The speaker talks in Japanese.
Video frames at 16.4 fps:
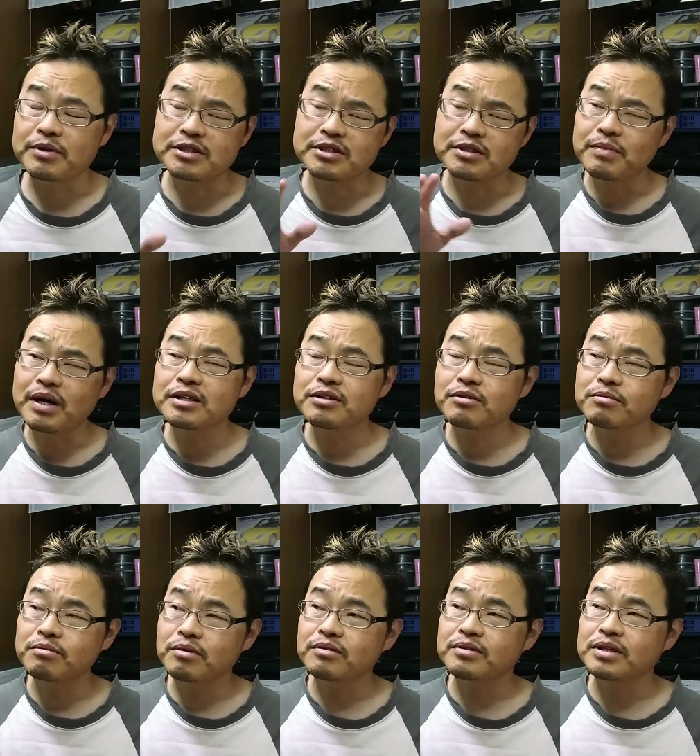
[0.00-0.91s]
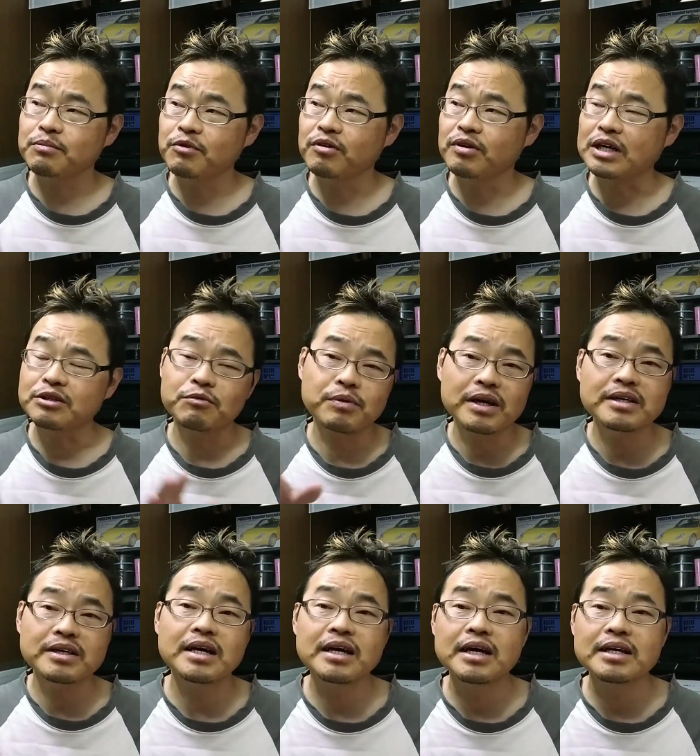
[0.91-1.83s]
まあ、スマートフォンでも、あと
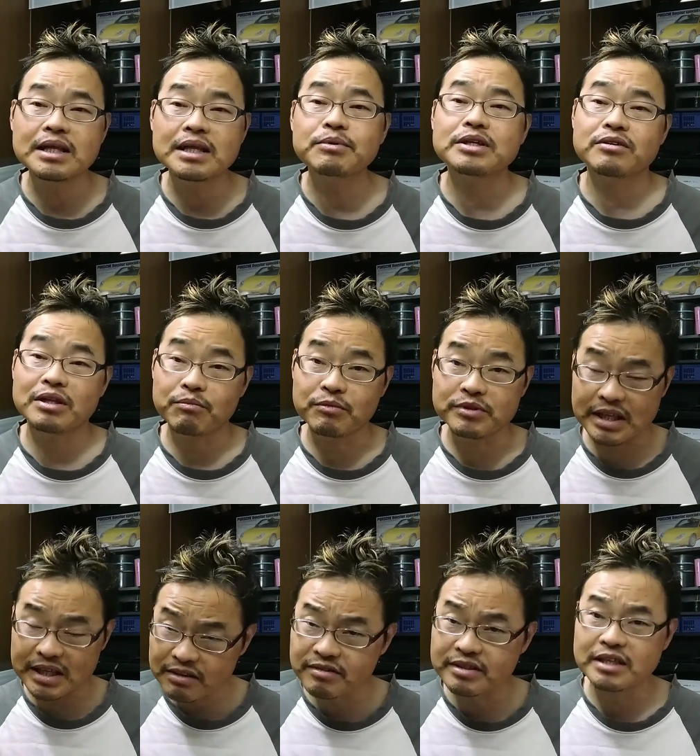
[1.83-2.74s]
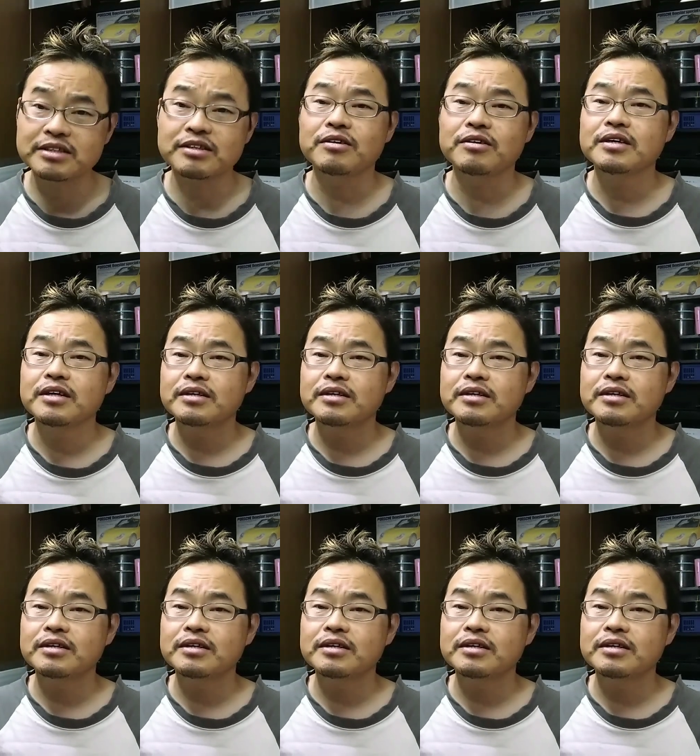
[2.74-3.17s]
Fire タブレットでもできるんですよ。